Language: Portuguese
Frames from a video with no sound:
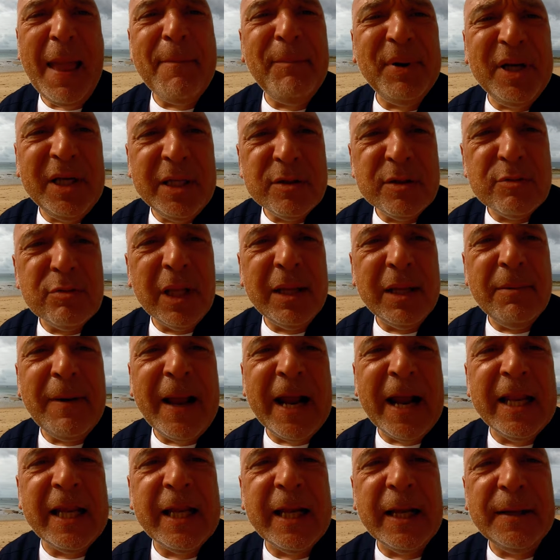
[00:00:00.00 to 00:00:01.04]
A Península
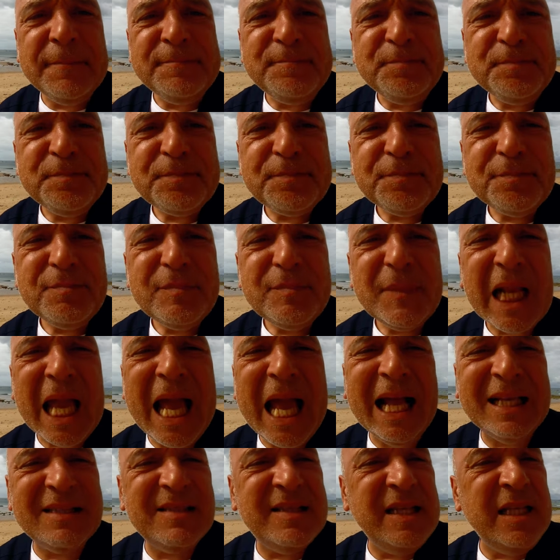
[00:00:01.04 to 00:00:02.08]
Ibérica,
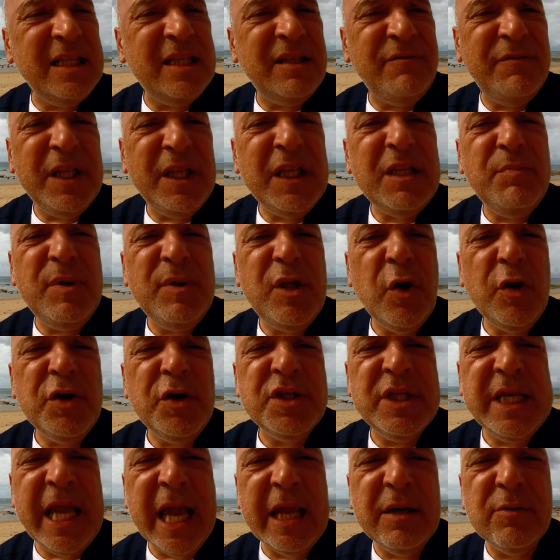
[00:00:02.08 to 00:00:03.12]
há 120
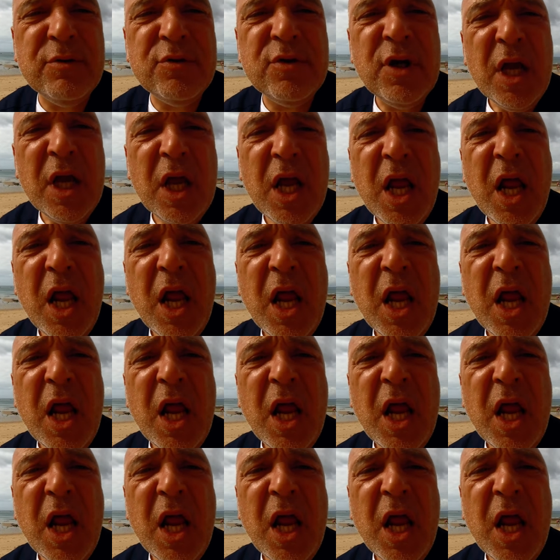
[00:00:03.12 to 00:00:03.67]
milhões de anos,